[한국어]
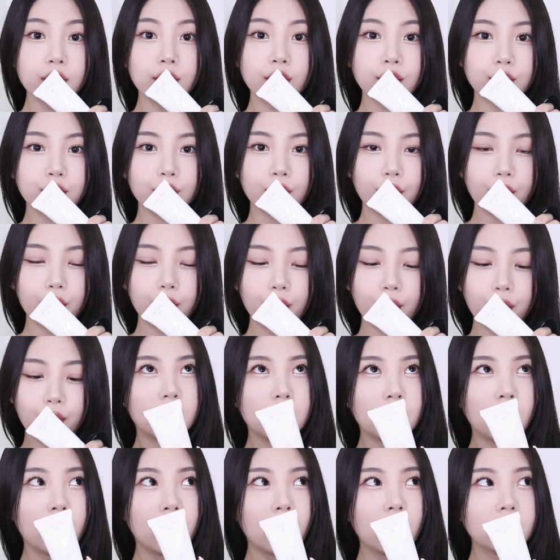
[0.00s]
했었어요.
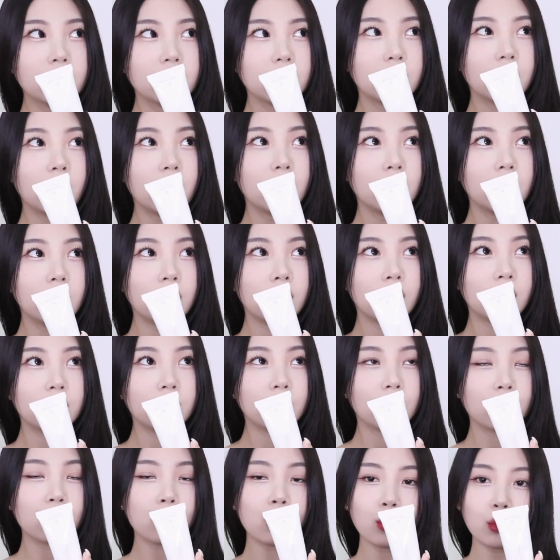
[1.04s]
세 가지 향이
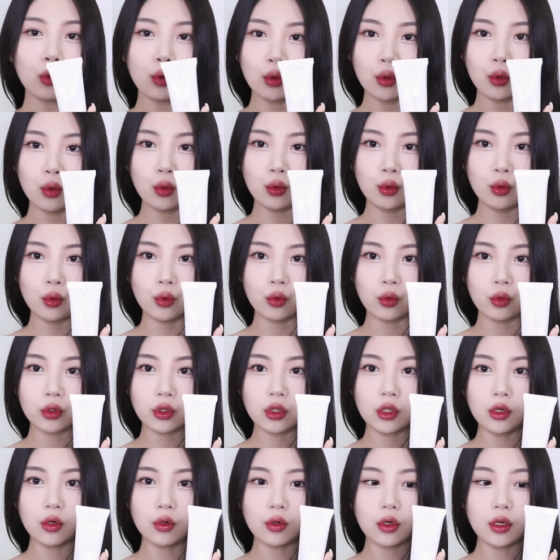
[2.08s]
있었던 걸로
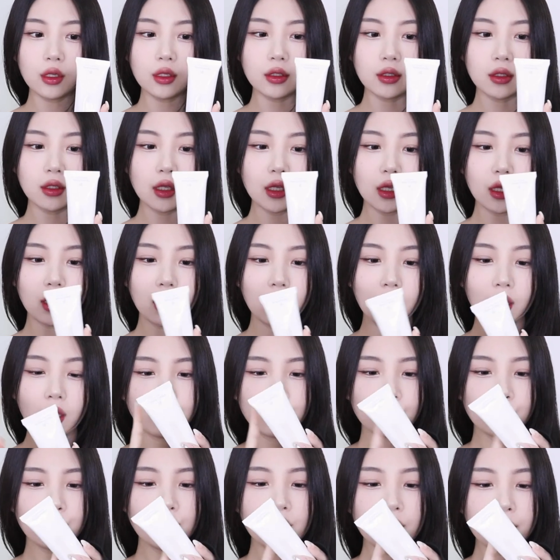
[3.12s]
기억을 하는데
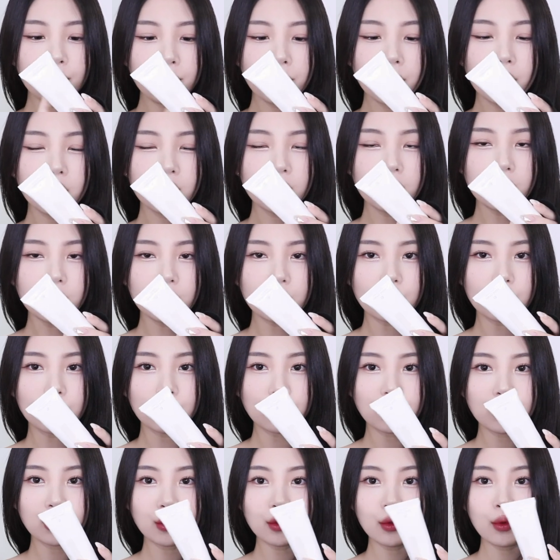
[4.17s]
튤립 향인
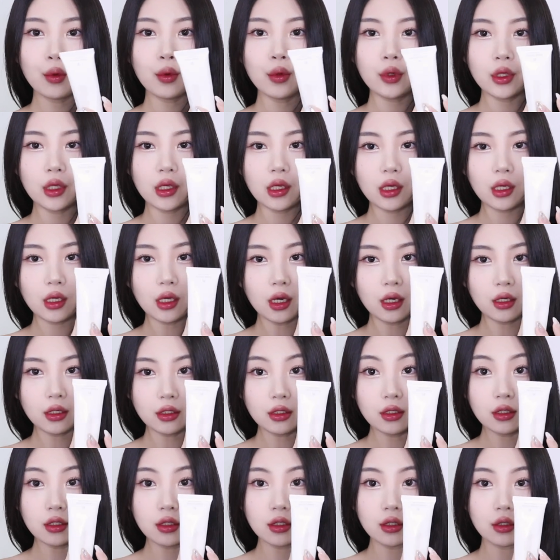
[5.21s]
소희
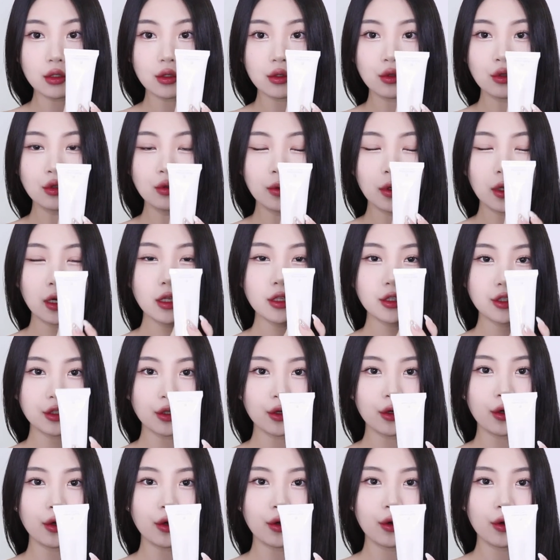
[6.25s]
향을 구매를
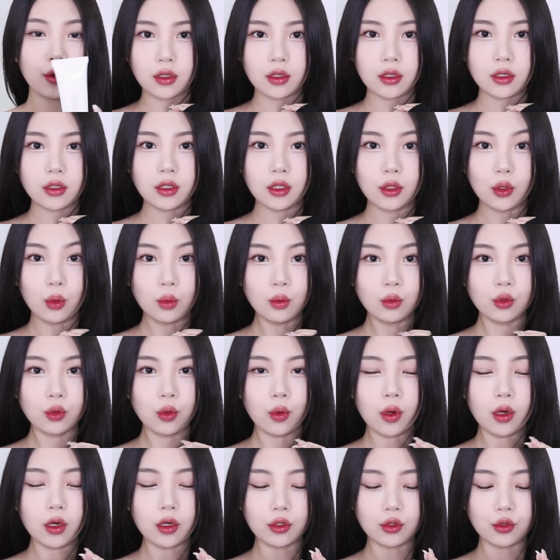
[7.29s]
했어요. 근데 너무
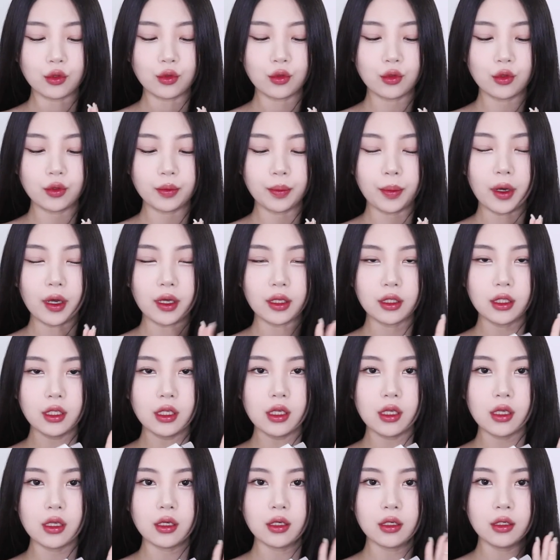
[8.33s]
좋아가지고
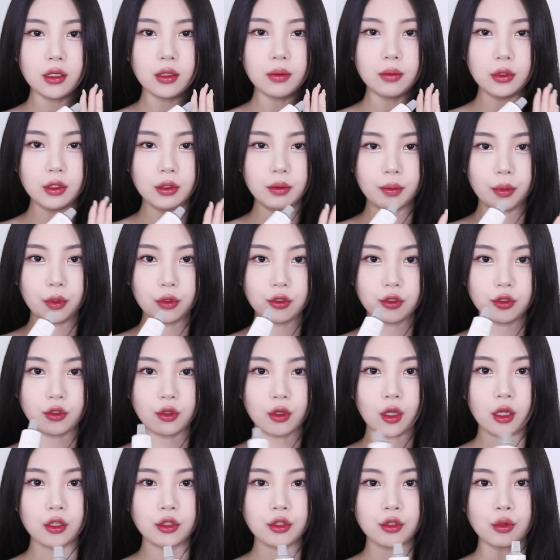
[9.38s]
바디크림은
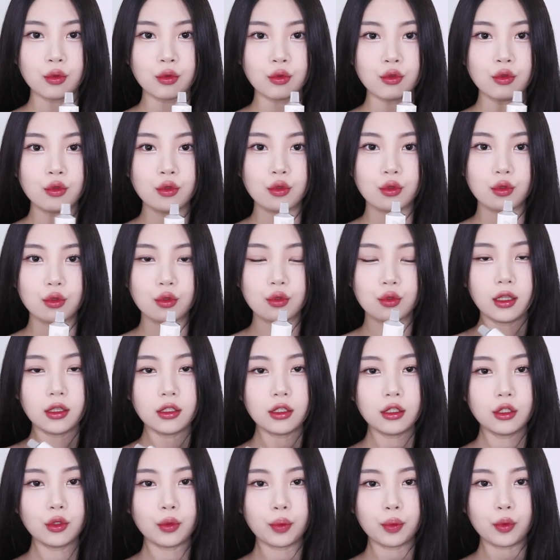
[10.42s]
벌써 다 썼고
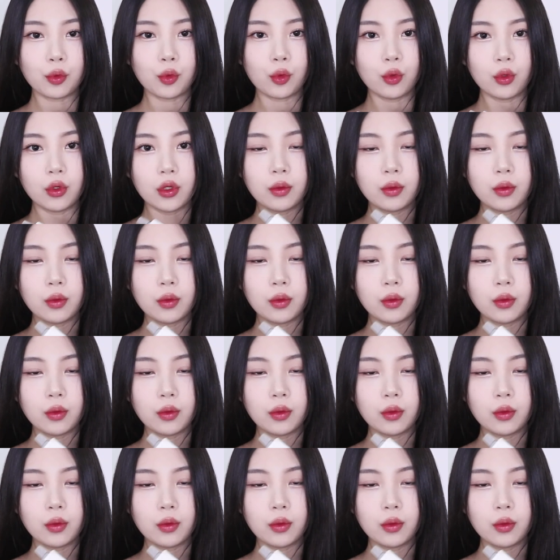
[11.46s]
핸드솝도